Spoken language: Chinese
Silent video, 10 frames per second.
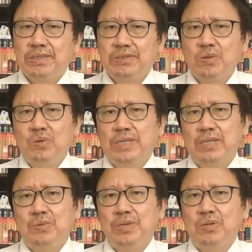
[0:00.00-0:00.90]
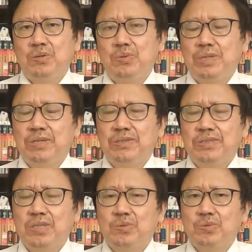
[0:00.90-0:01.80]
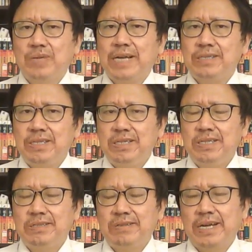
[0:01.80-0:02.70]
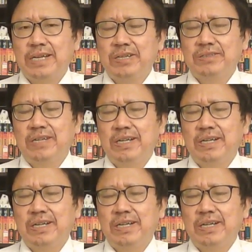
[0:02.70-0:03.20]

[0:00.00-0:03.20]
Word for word: 中国的娱乐巨头叫做爱奇艺展开调查，